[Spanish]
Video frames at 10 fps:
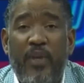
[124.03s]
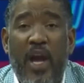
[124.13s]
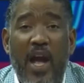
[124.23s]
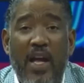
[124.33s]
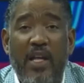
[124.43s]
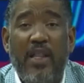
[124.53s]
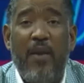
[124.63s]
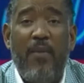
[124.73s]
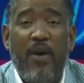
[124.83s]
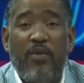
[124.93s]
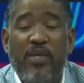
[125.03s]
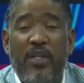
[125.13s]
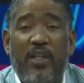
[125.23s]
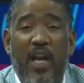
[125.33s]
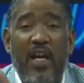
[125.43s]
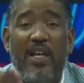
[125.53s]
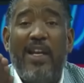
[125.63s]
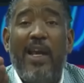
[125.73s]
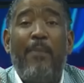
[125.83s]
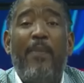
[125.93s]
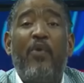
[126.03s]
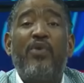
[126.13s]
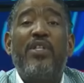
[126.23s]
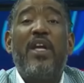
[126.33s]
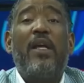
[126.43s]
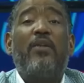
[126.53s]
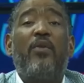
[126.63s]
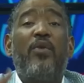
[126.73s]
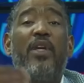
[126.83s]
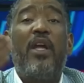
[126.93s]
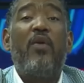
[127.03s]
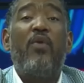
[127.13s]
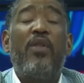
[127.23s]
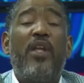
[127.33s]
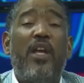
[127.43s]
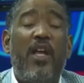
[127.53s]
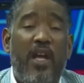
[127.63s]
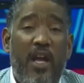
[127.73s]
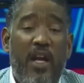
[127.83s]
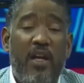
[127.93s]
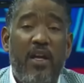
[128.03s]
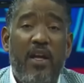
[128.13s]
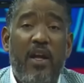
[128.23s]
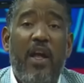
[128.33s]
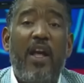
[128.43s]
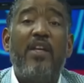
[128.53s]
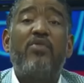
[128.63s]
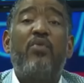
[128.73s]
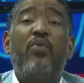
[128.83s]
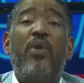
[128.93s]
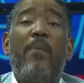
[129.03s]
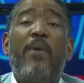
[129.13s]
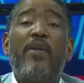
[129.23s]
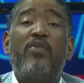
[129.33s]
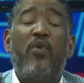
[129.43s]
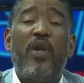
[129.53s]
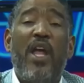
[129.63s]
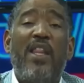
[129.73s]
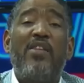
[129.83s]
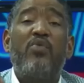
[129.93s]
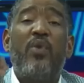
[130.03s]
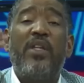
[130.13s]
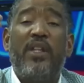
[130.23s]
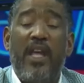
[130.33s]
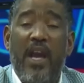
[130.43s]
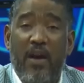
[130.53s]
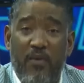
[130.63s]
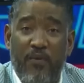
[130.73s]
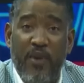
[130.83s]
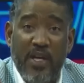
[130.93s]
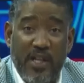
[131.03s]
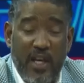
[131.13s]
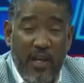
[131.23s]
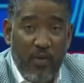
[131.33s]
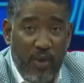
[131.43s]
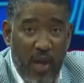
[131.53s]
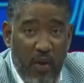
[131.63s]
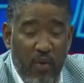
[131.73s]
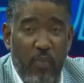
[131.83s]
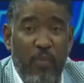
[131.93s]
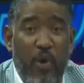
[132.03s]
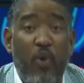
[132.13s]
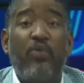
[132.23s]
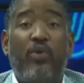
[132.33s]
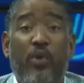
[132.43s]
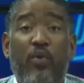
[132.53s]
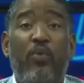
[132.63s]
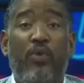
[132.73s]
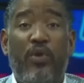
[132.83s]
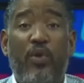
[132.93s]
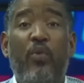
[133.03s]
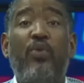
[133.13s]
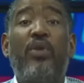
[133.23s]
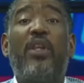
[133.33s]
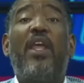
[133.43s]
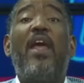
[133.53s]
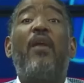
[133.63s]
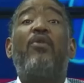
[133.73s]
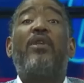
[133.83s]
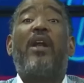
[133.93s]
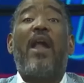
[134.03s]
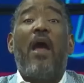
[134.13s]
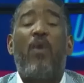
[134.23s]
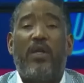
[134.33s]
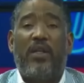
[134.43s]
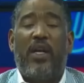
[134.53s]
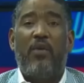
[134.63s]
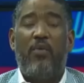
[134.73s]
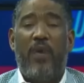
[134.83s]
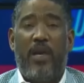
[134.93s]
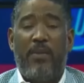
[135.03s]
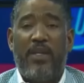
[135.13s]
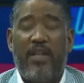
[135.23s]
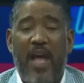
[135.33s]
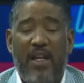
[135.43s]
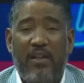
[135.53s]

Ahí está el Banco Central, que por cierto, quien lo dirige es una persona de su entera confianza y que usted lo nombró, lo era usted lo trajo al tren gubernamental,